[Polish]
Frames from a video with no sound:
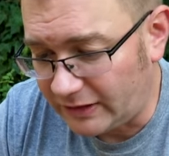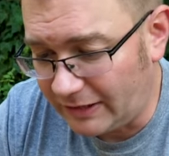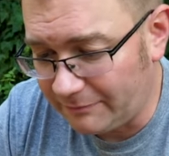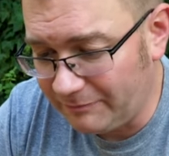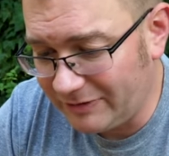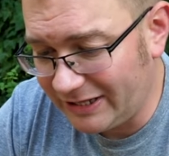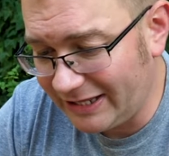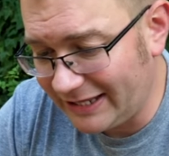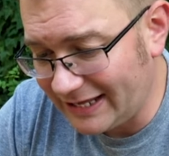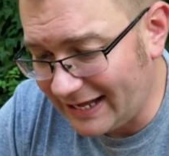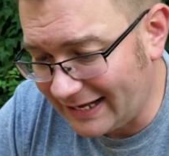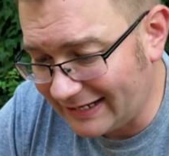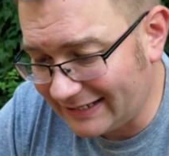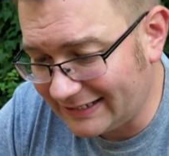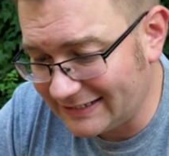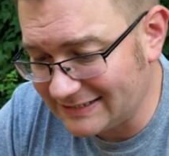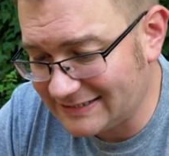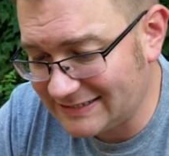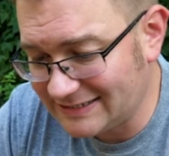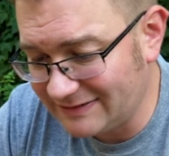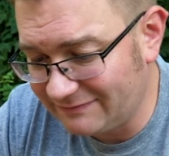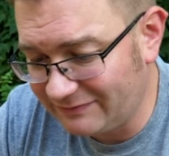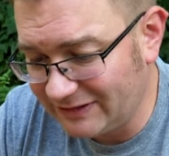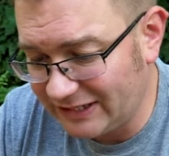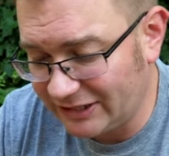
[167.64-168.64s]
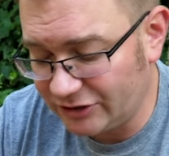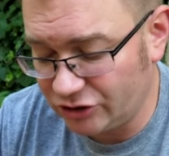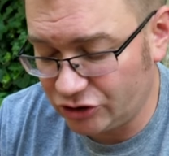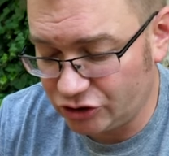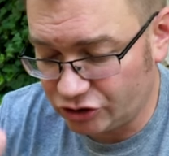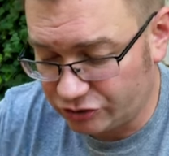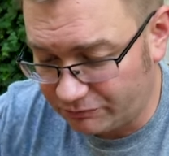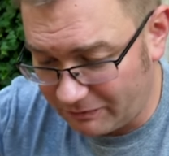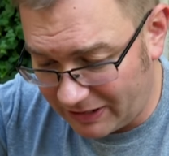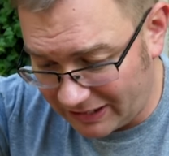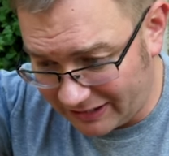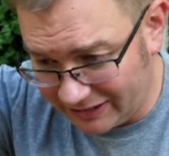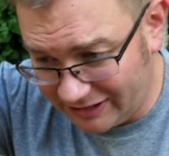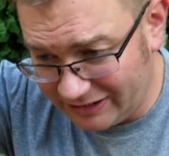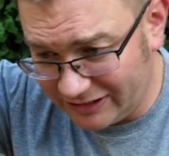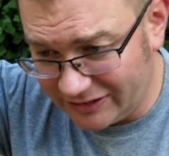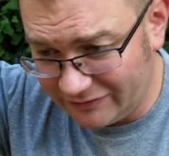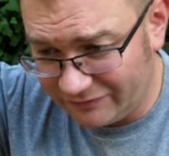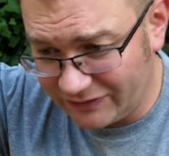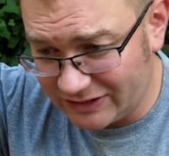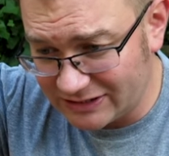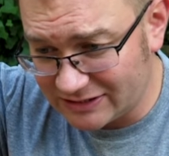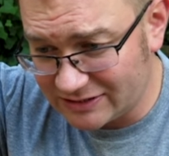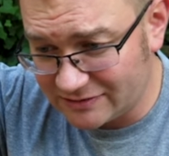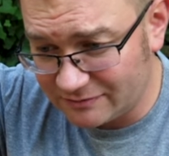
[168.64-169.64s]
mniej agresywne niż
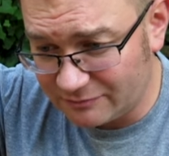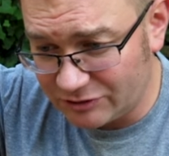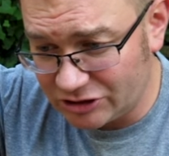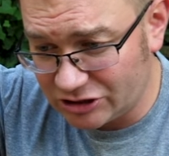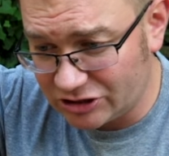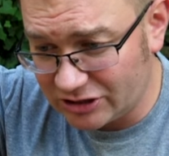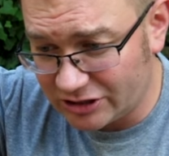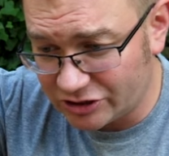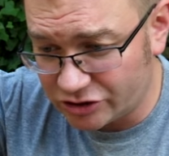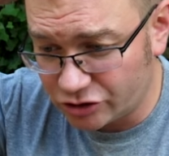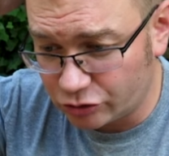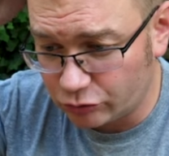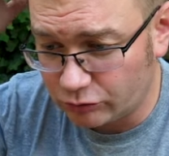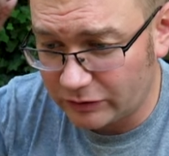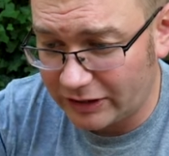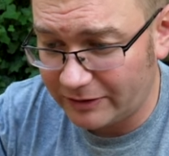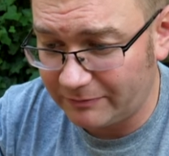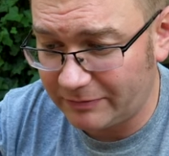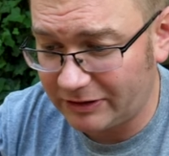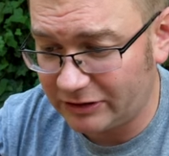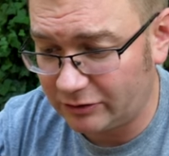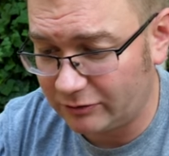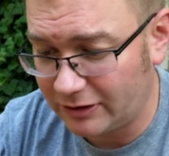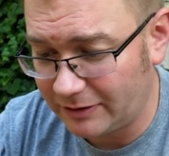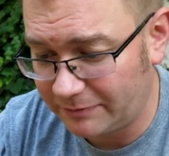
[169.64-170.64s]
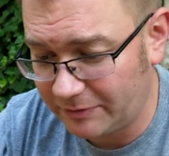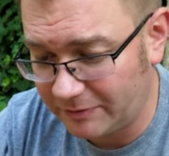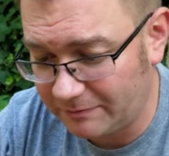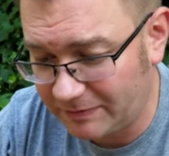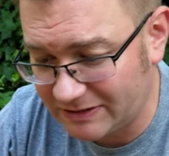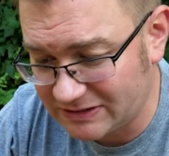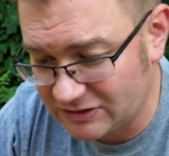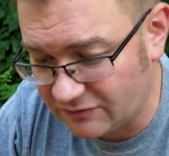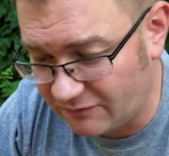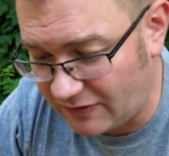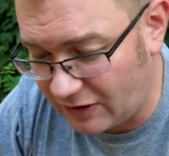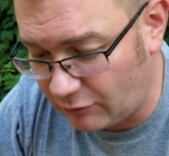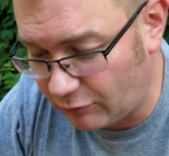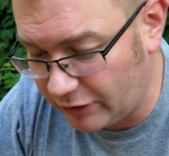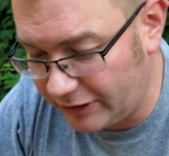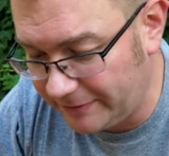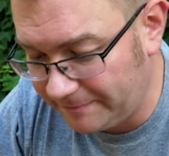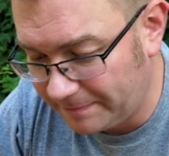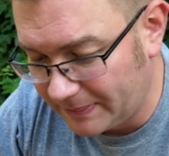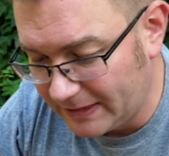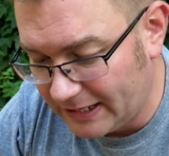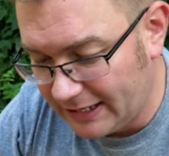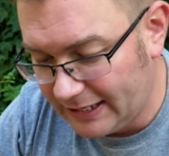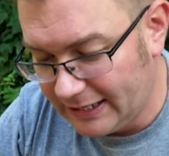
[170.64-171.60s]
maliny, więc myślę, że tutaj będą lepiej pasowały.